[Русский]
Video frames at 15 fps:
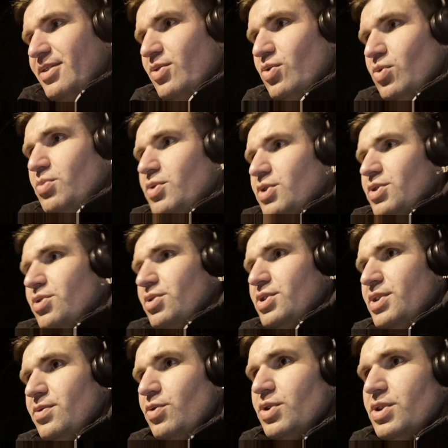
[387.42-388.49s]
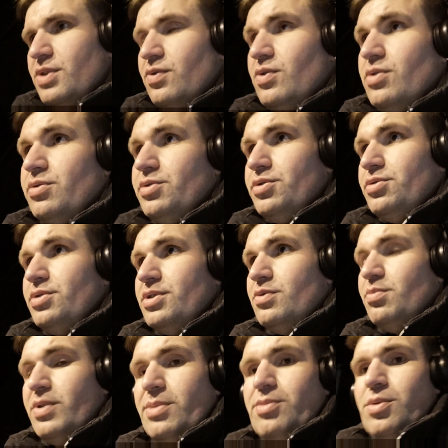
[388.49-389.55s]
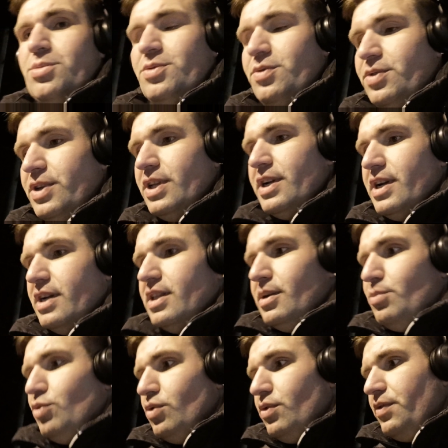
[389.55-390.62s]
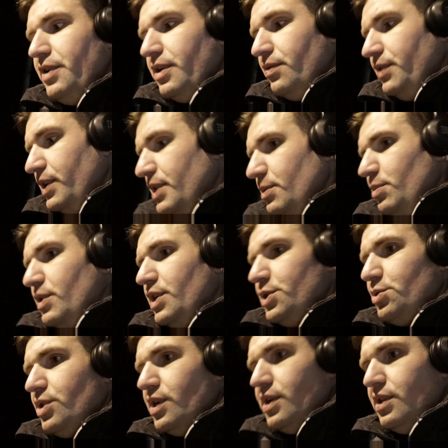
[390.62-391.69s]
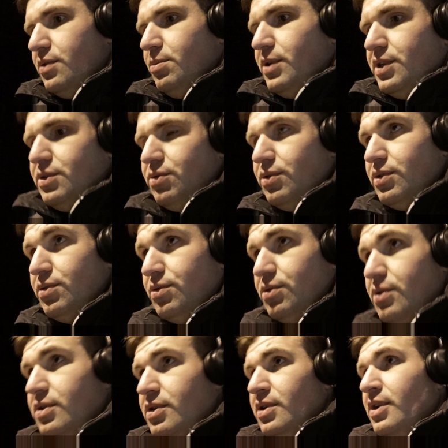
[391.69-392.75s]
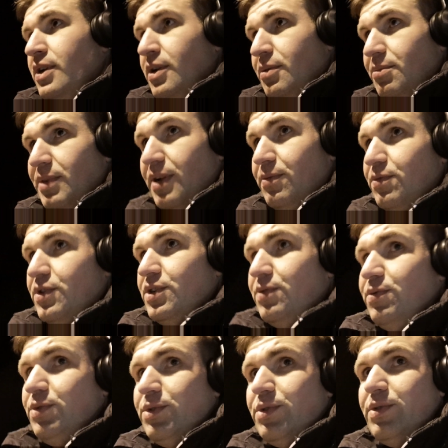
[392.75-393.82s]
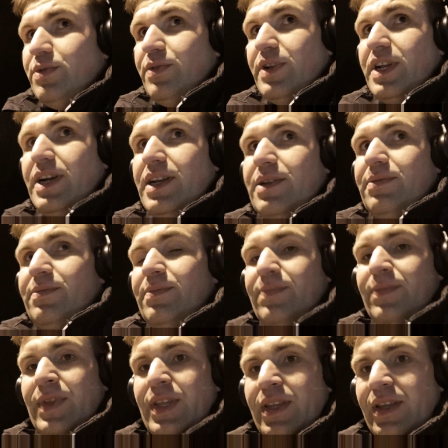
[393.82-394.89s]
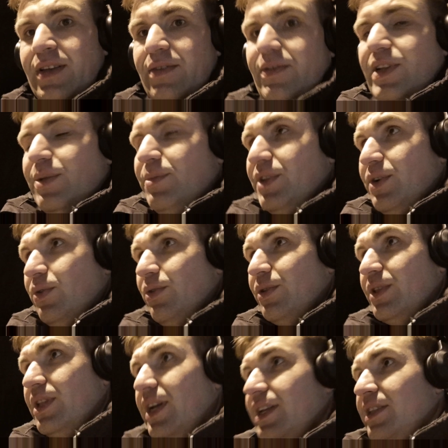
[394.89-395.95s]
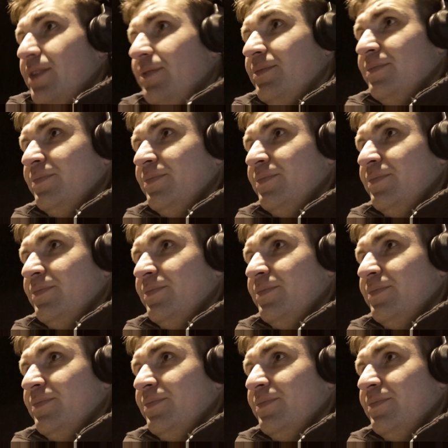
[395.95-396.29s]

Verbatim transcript: думаю, что сегодня включусь в прямом эфире, когда будет фейерверки. Покажу, как это происходит все прям вживую, в реальном времени онлайн.